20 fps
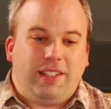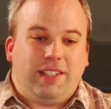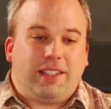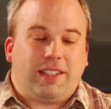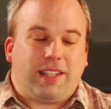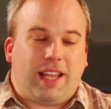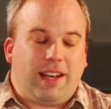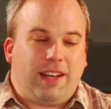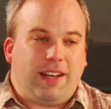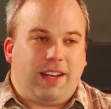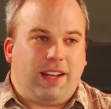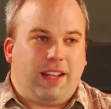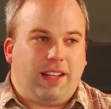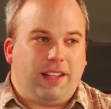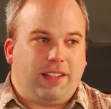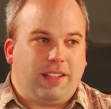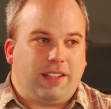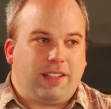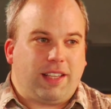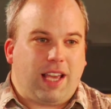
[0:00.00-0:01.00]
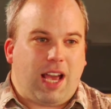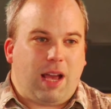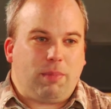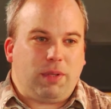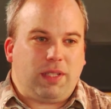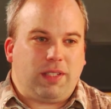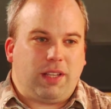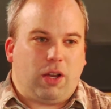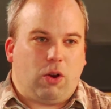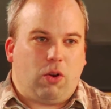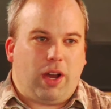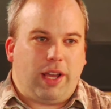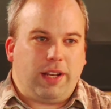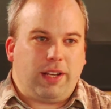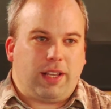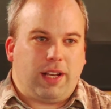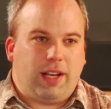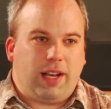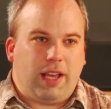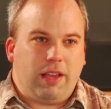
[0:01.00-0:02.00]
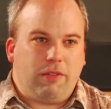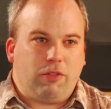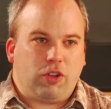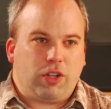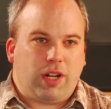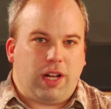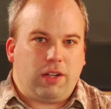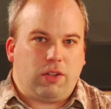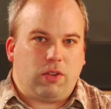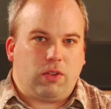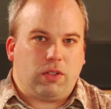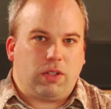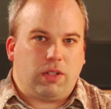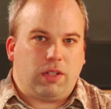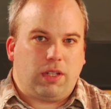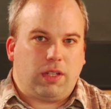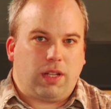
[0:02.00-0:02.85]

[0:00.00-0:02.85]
dann gab es ja auch einige Live-Schaltungen.